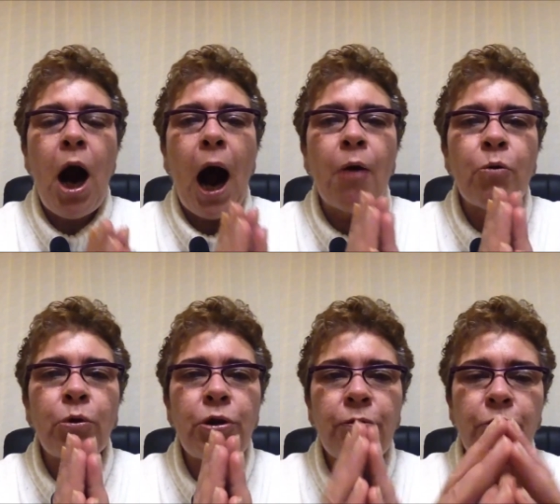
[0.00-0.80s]

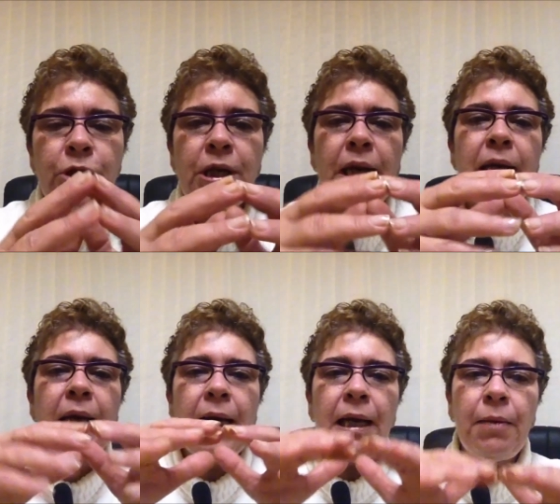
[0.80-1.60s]
aonde você
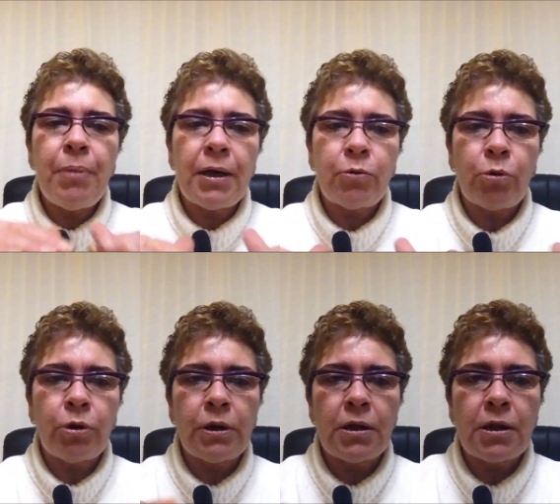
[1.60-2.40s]
equilibra
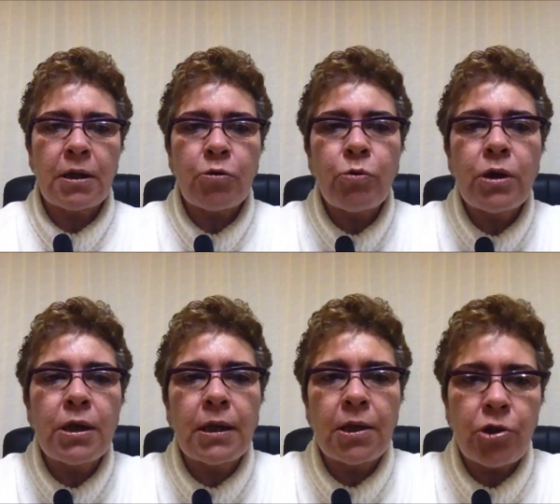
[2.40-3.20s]
todas as
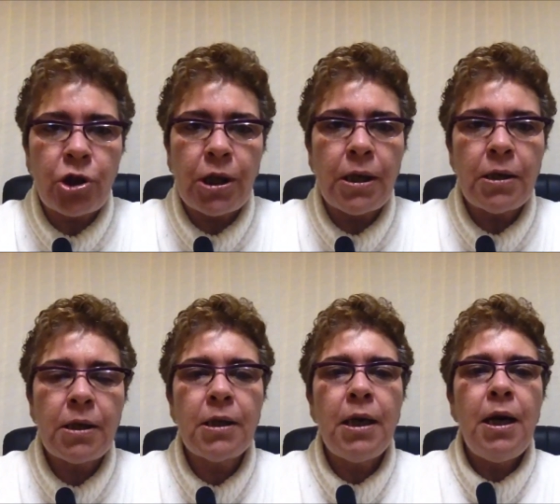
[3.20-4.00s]
suas
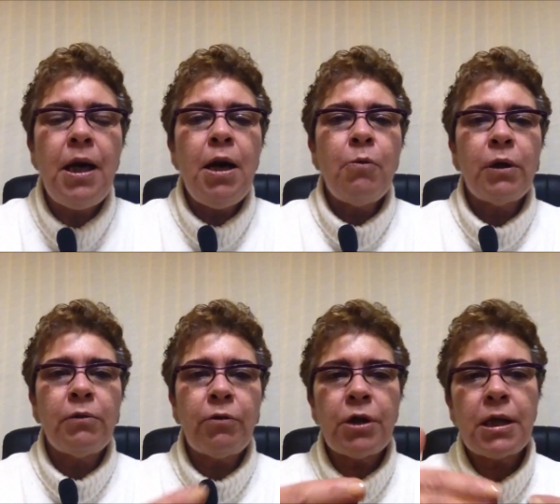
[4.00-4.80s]
energias.
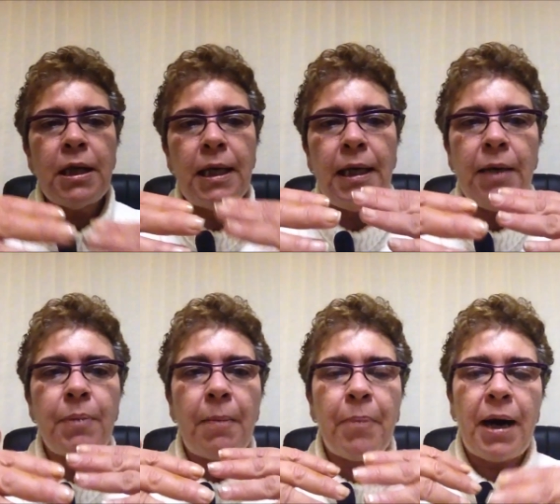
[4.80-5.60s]
Quando você
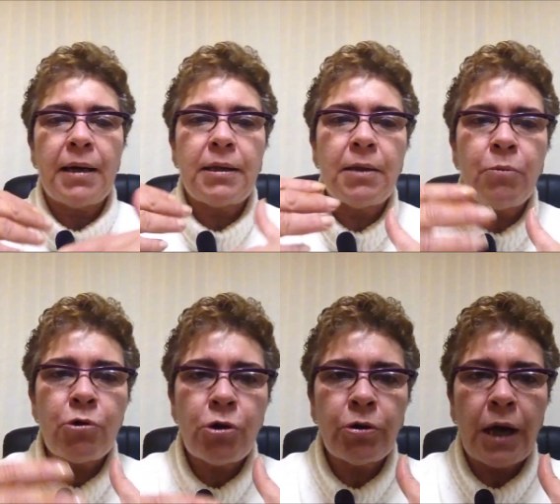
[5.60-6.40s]
equilibra a parte
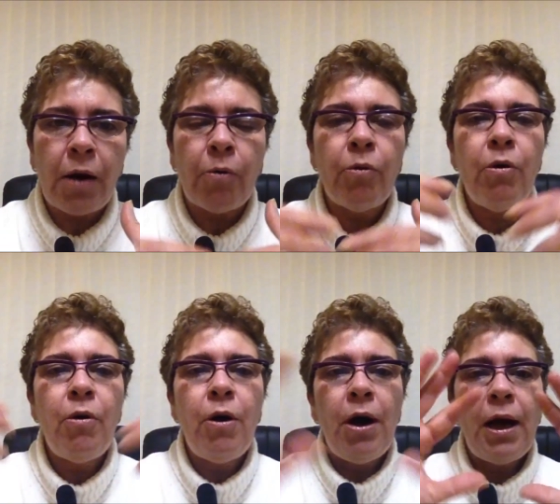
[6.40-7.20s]
emocional,
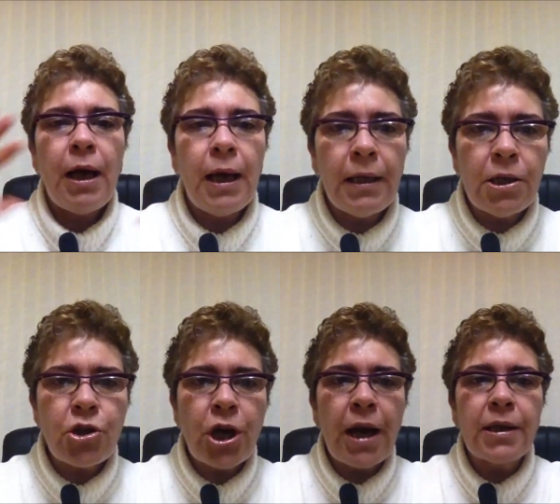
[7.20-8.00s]

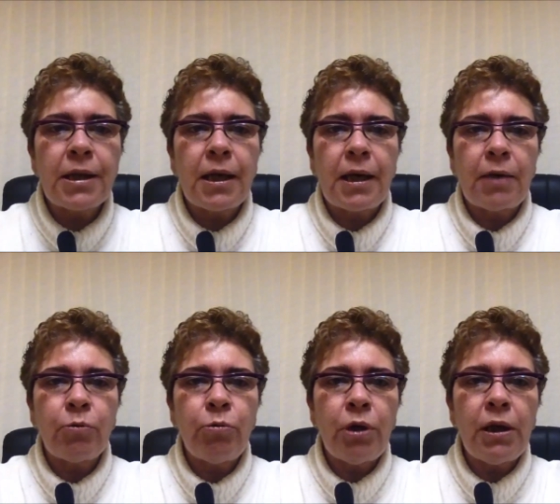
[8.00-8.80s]
energética, que é
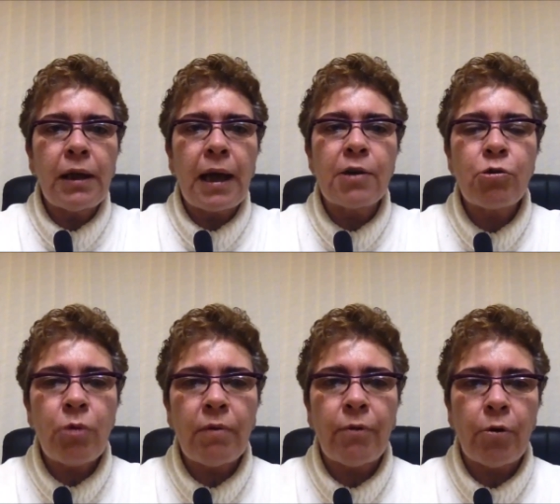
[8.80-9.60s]
tudo que está à
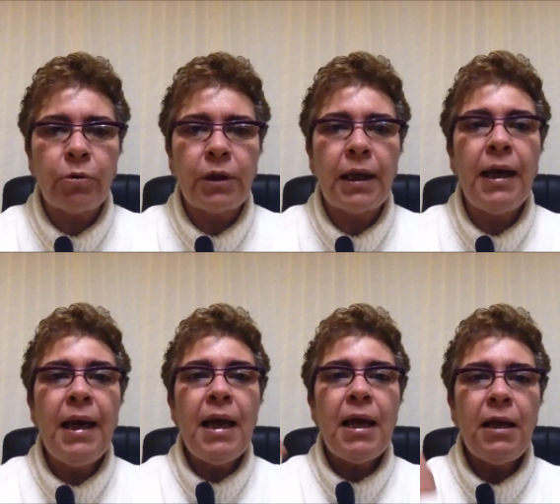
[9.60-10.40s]
sua volta,
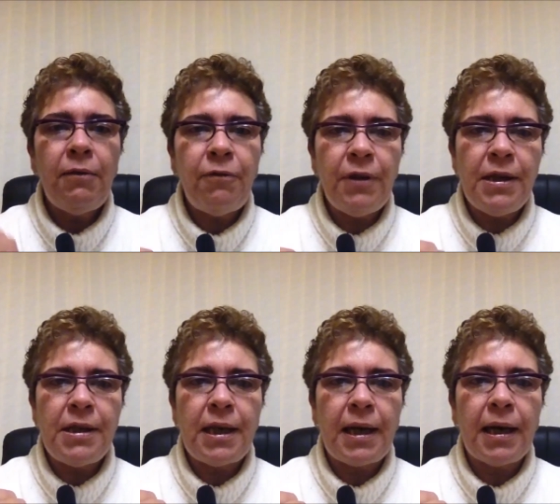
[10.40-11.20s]
e
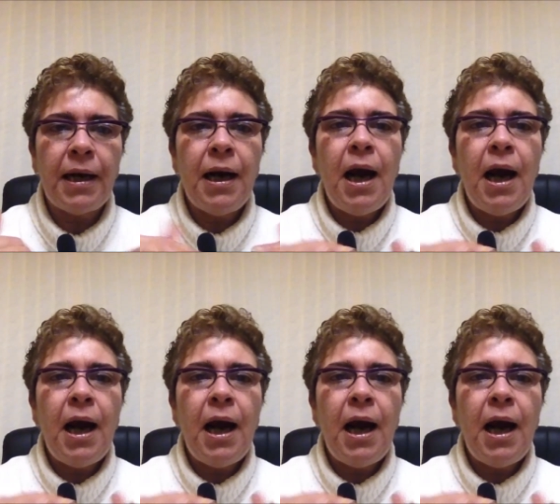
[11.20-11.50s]
física,